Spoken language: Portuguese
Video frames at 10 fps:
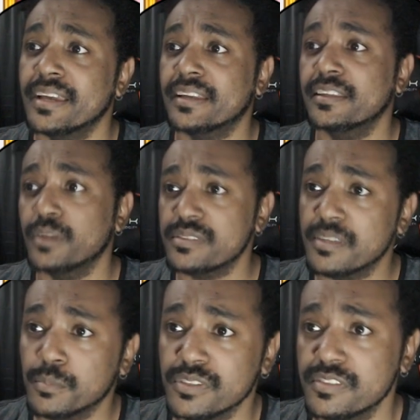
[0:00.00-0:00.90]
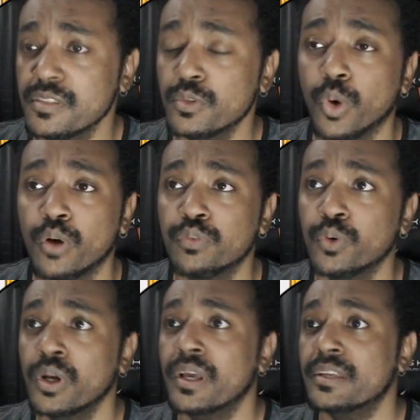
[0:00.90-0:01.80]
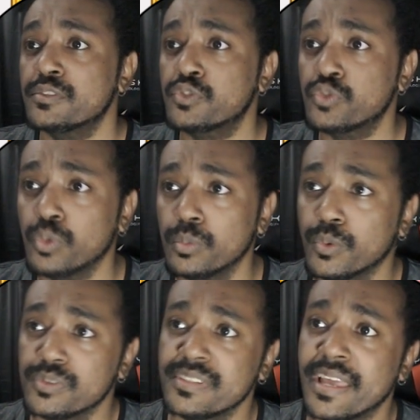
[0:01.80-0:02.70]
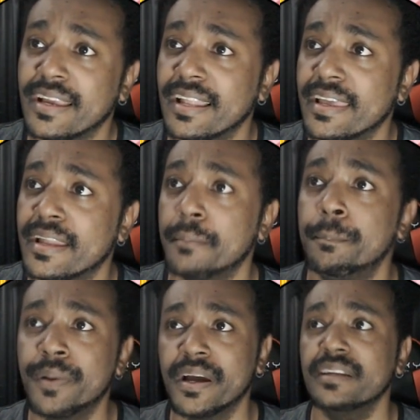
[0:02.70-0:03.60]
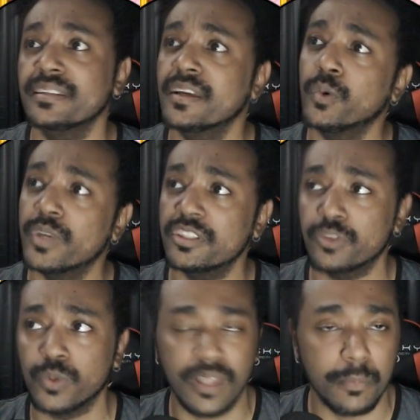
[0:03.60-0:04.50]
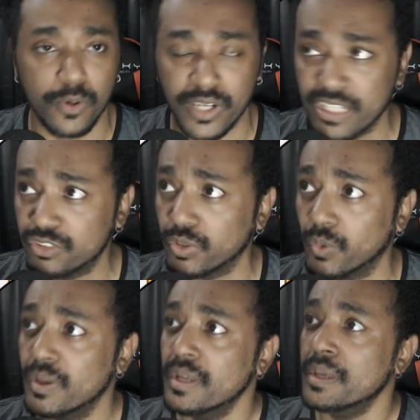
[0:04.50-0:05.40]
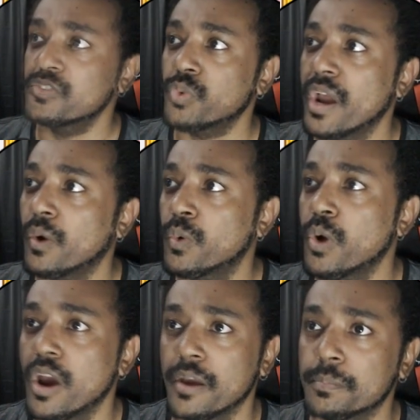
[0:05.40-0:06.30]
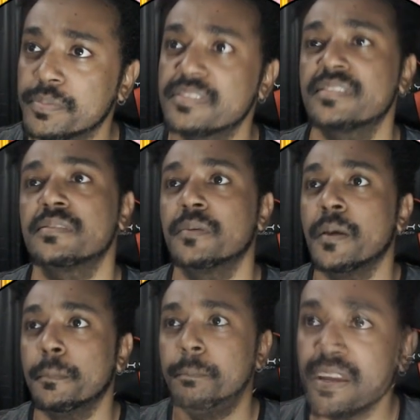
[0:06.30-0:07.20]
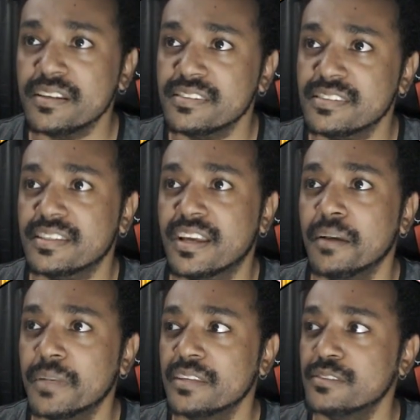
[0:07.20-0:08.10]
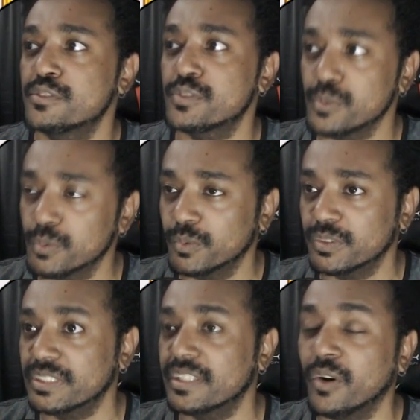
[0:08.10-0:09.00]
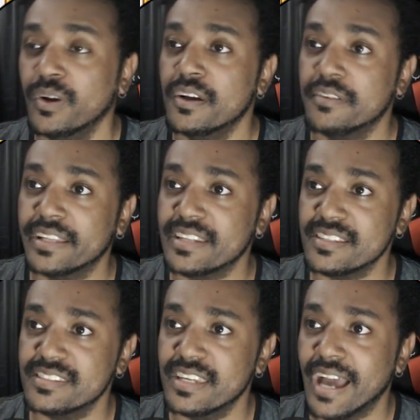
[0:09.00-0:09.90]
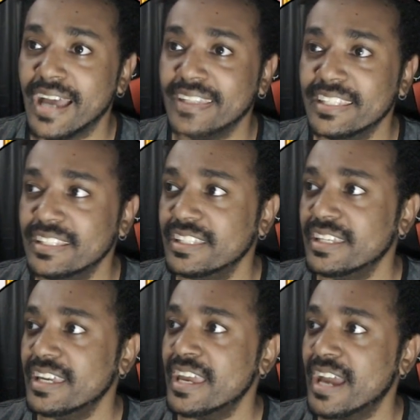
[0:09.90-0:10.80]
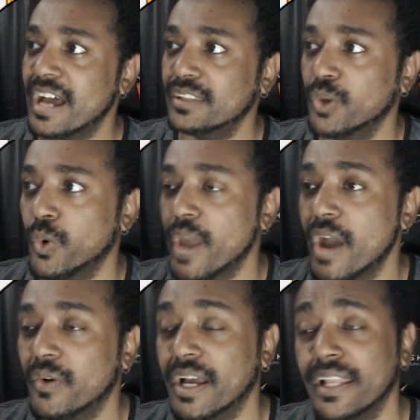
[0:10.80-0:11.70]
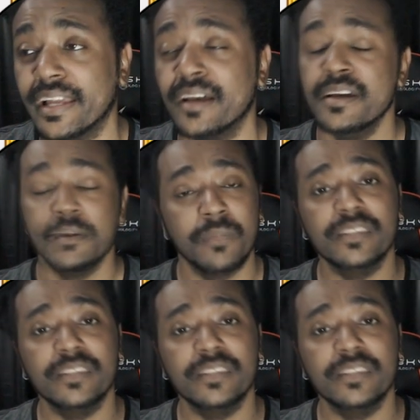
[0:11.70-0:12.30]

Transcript: E aqui nós temos esse novo Summons, né, galera? Burn the Witch Collaboration, Minstrel Corps, Peepers Coming Soon. Então, vai trazer a Nini e a Noel, galera.